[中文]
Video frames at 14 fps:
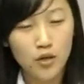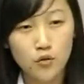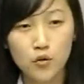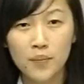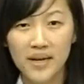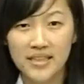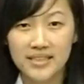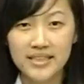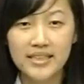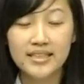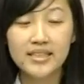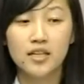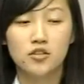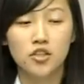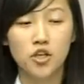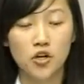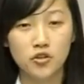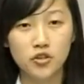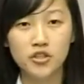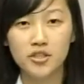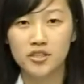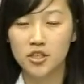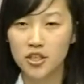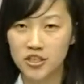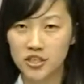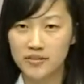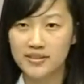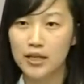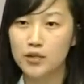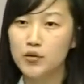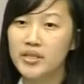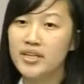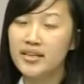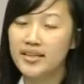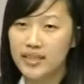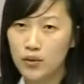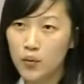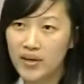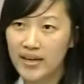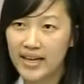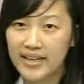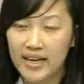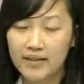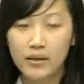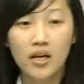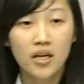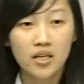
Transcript: 错把今天一个城市的特征当做一个灵魂来看，